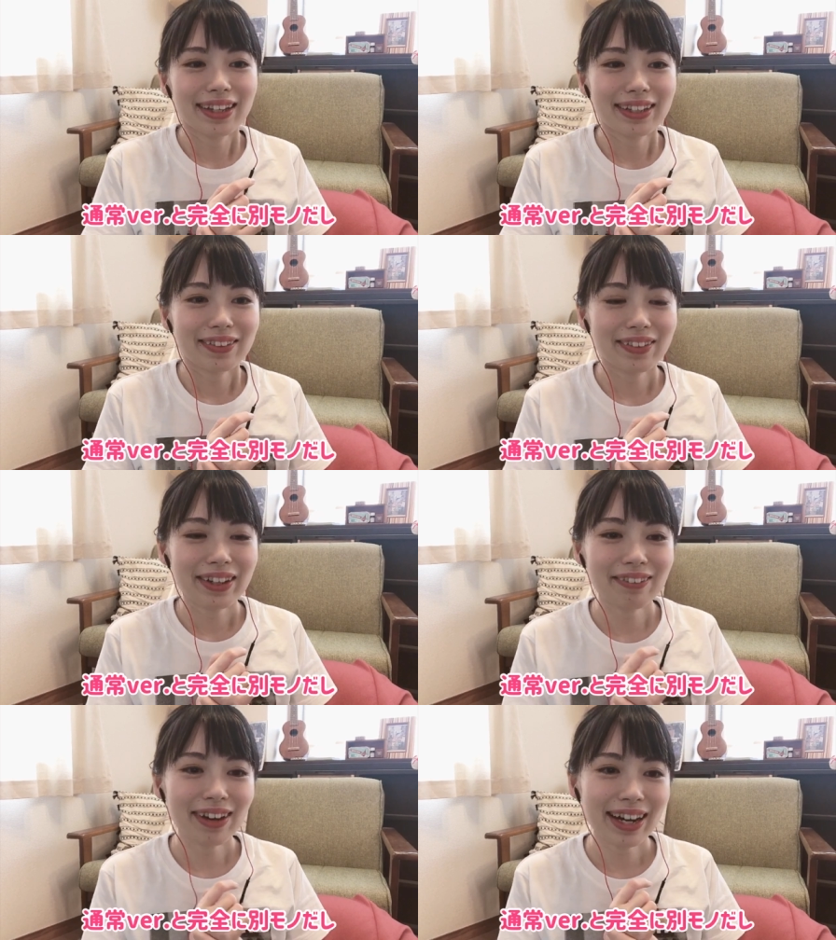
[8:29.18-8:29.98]
こ
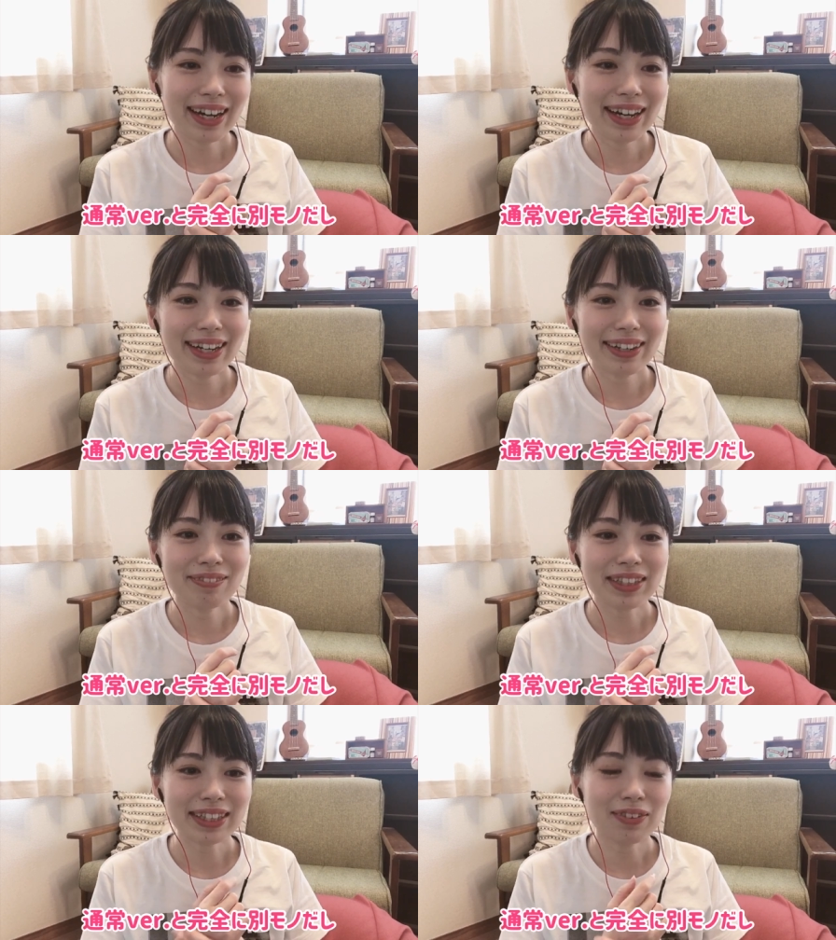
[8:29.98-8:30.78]
れは
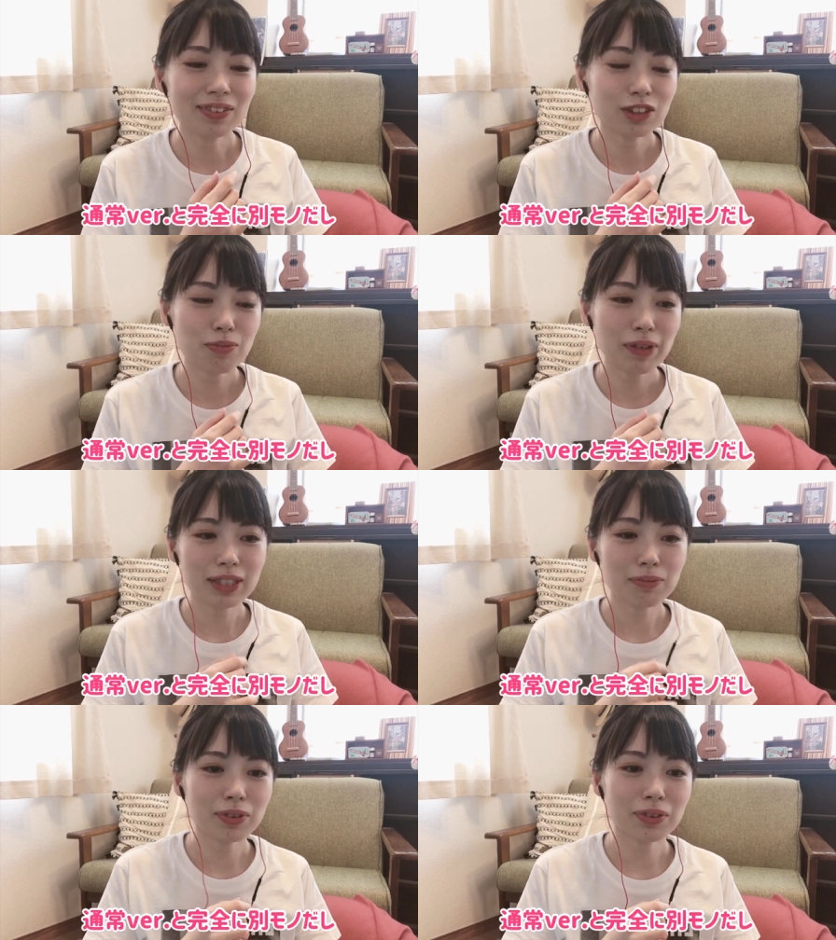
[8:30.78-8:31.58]
また本当に
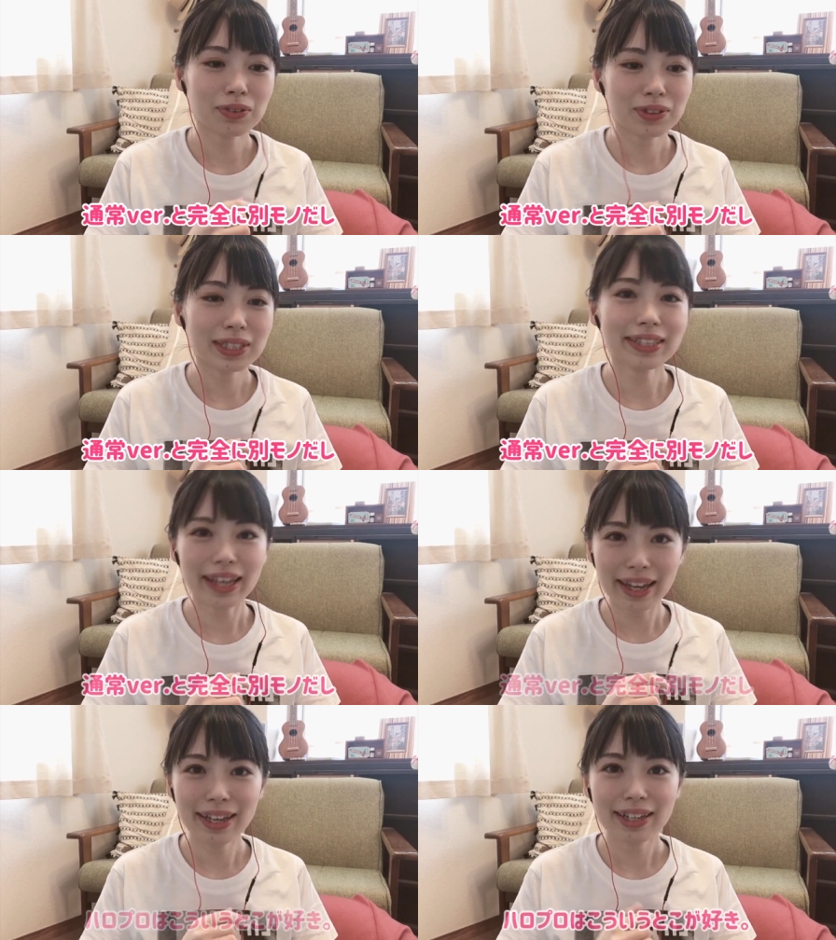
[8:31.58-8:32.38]
別物とし
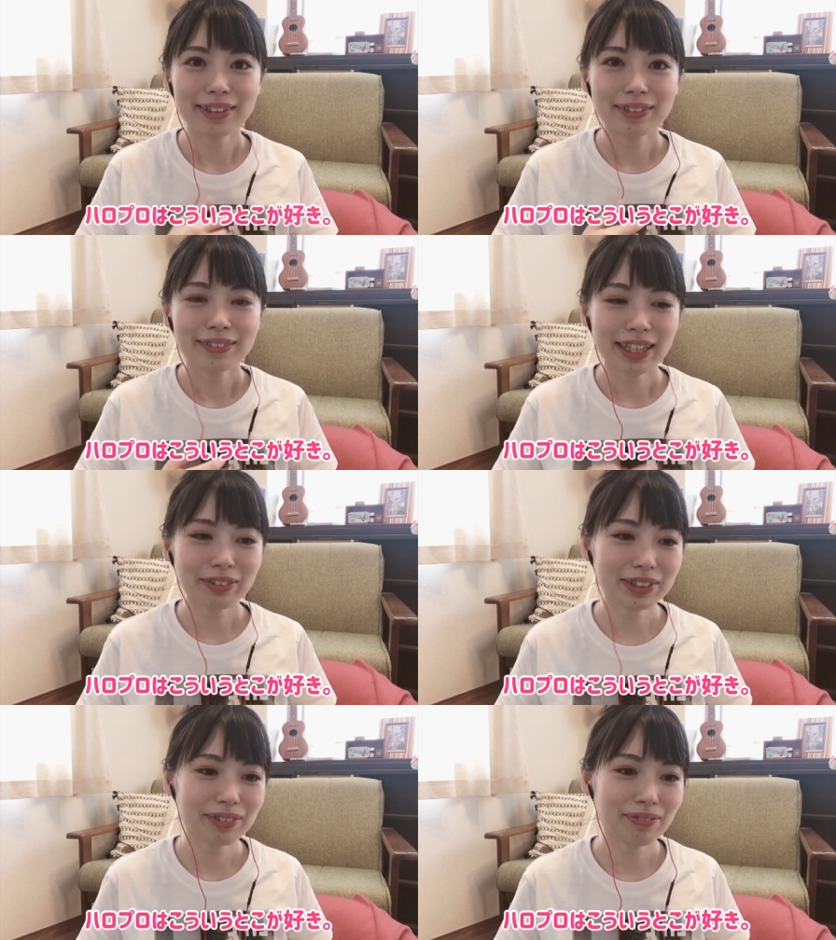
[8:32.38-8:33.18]
て
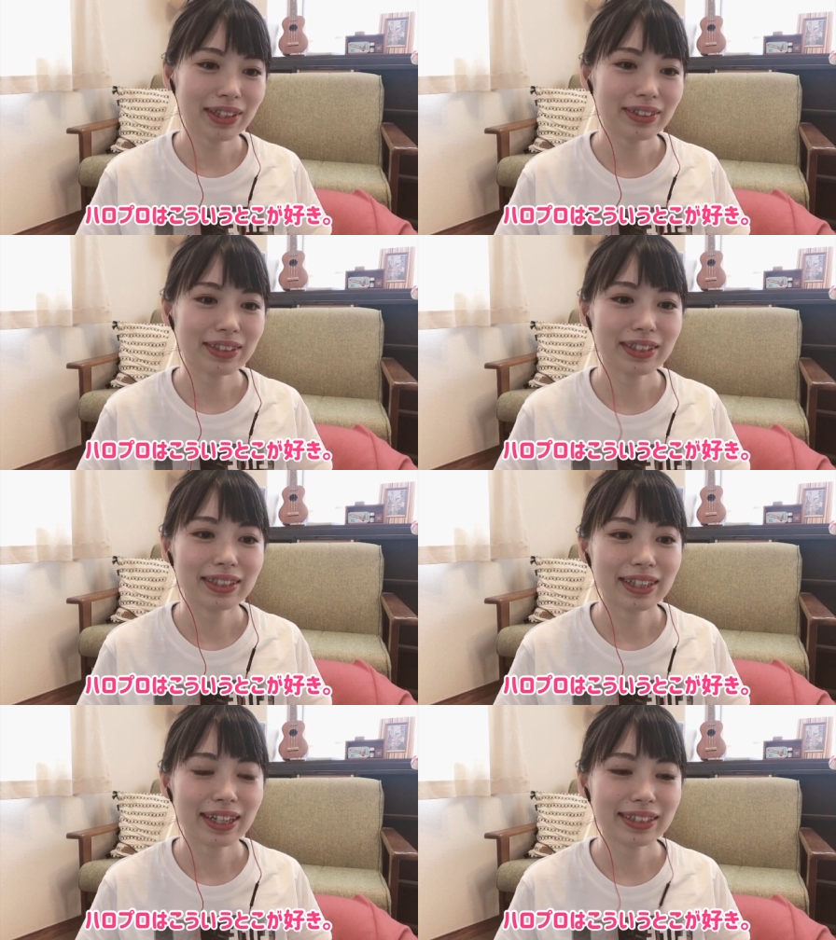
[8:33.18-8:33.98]
楽しめる
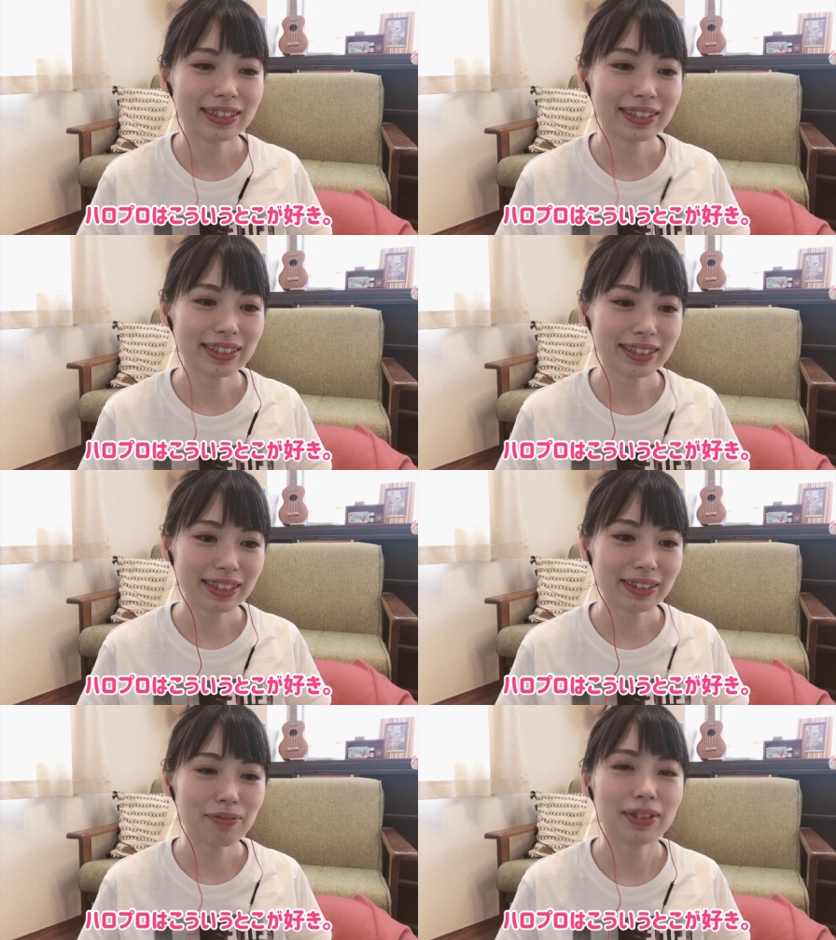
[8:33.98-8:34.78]
形になっ
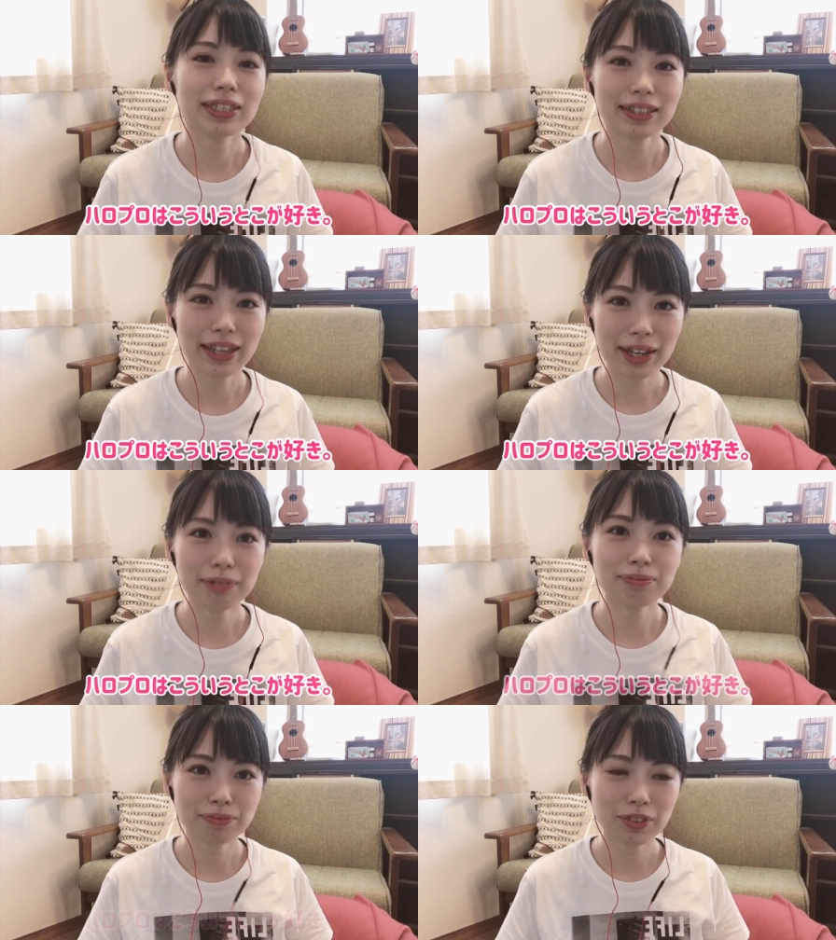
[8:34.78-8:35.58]
てますね、
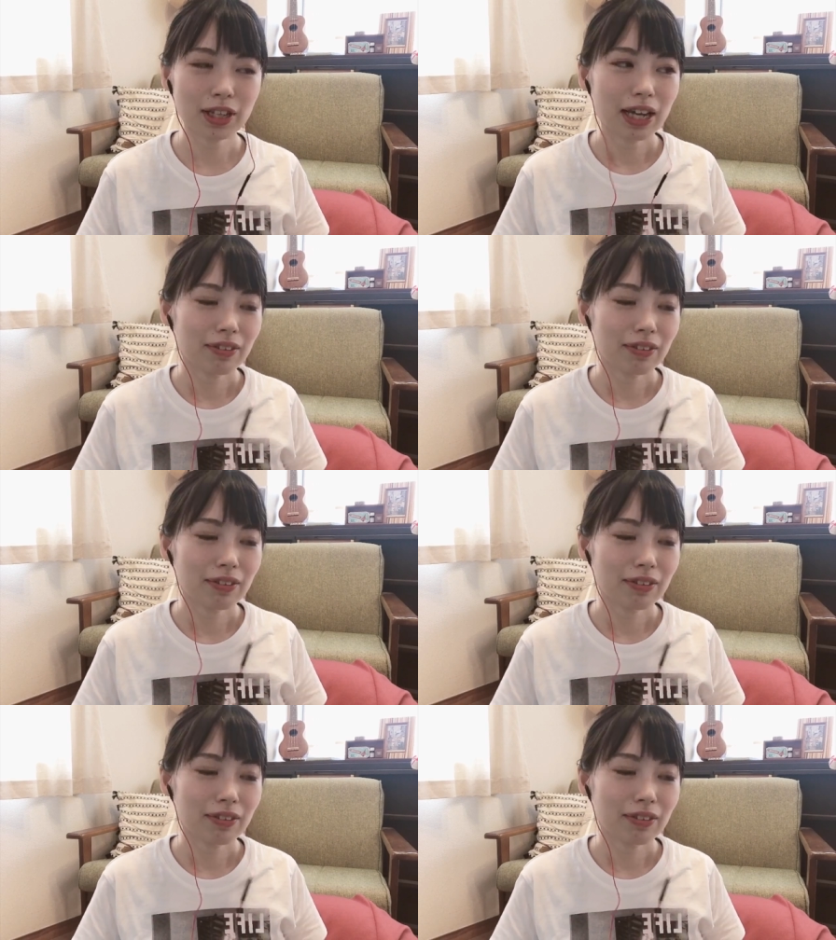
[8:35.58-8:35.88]
うん、